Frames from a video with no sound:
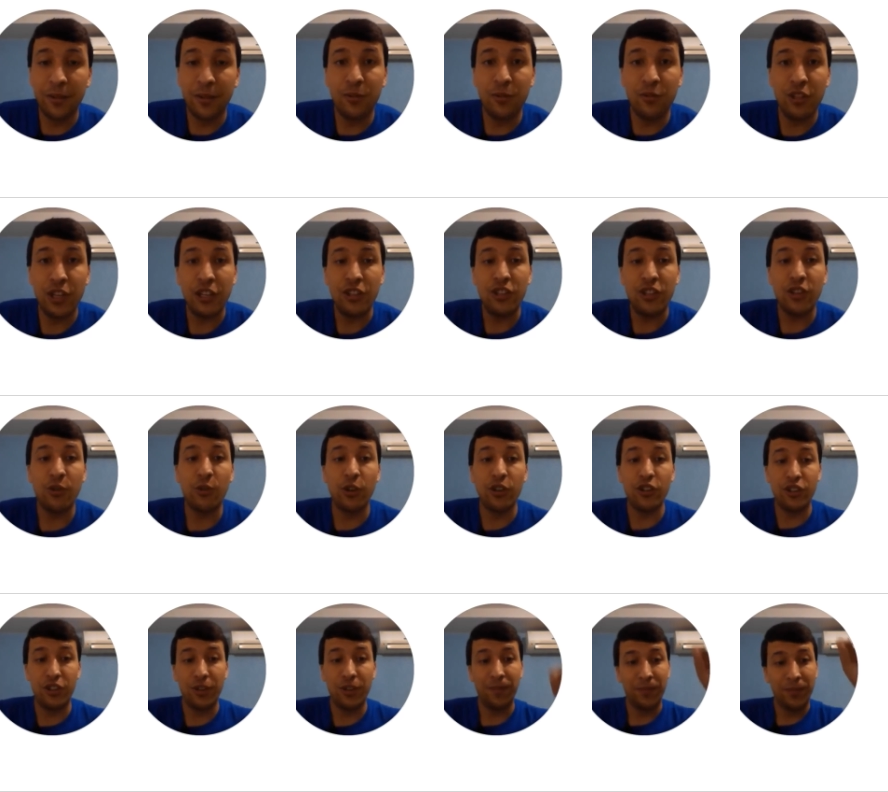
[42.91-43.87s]
no dia de
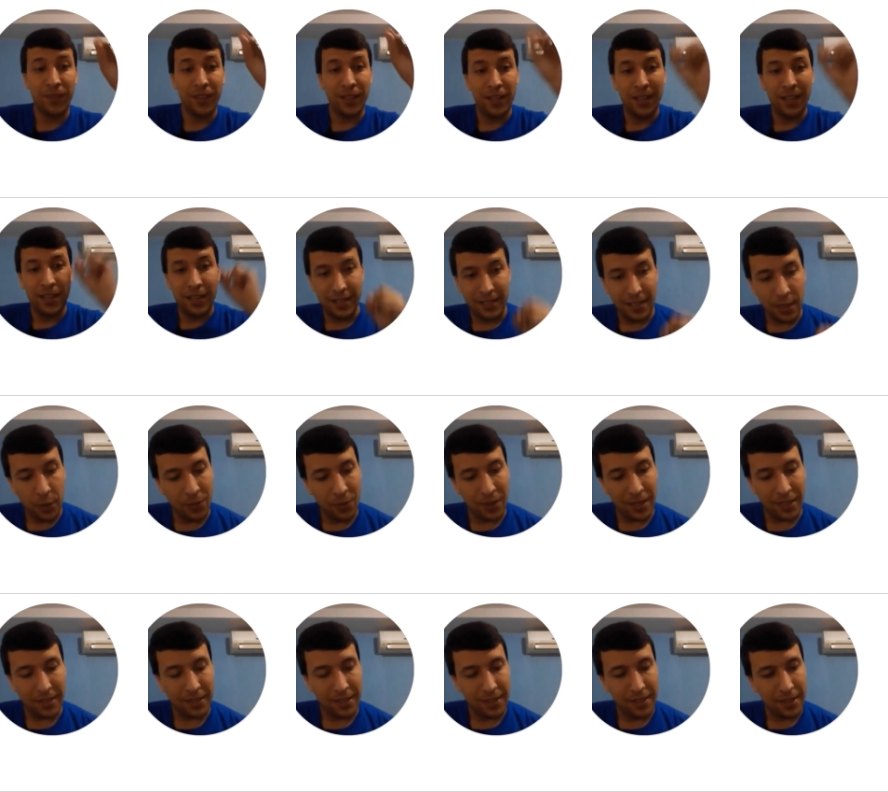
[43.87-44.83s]
hoje, são
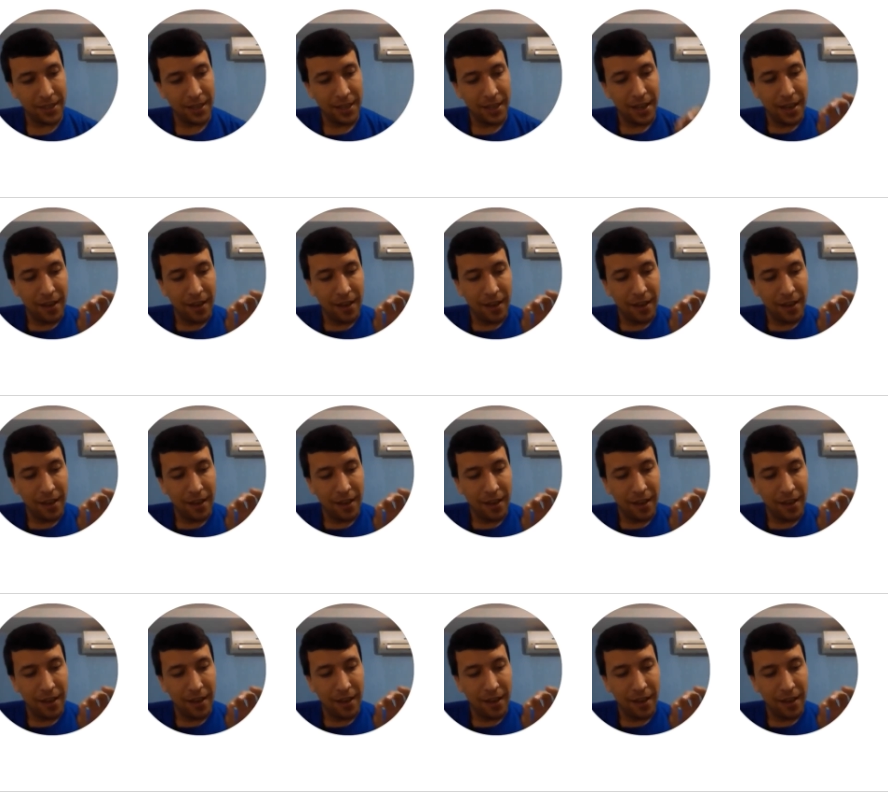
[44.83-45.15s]
esses.